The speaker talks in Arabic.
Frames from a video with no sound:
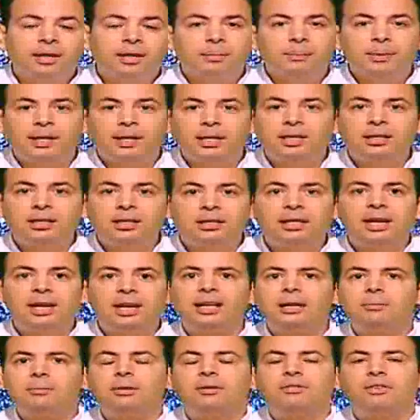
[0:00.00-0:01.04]
جماهير النادي
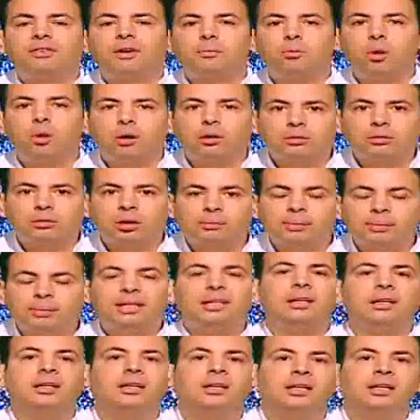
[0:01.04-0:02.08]
الاهلي بيفهموا اكتر من
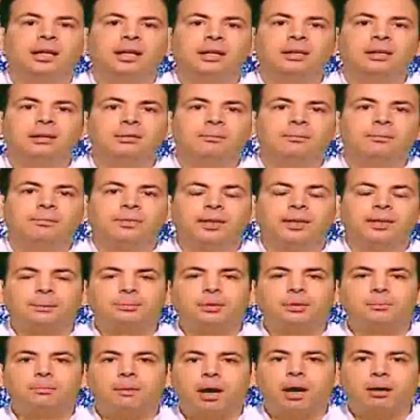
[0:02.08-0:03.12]
اللجان
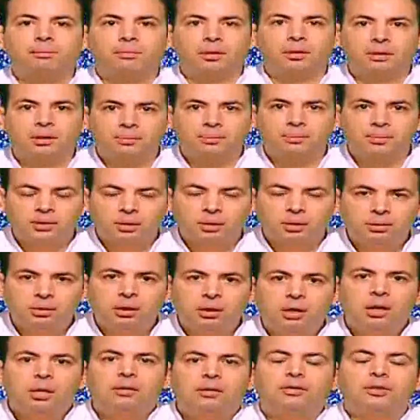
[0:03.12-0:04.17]
كابتن محمد رمضان
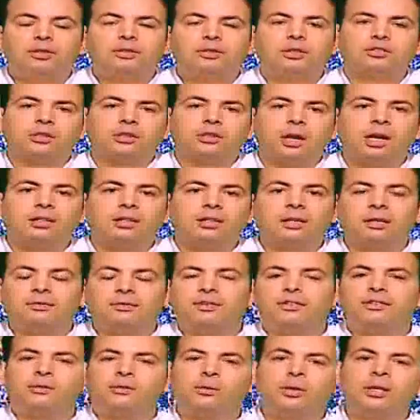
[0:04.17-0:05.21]
في تصريحات
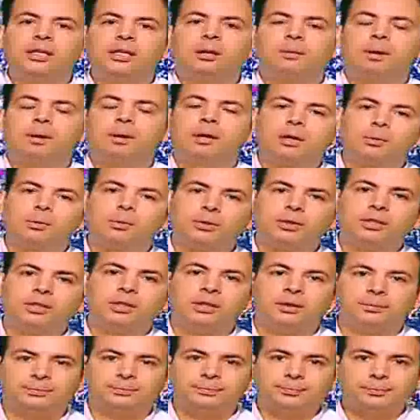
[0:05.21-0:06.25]
تلفزيونيه مره
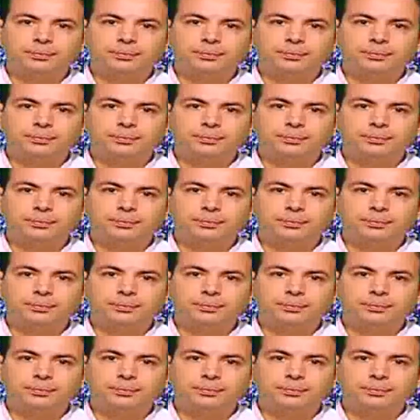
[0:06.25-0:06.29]
واتنين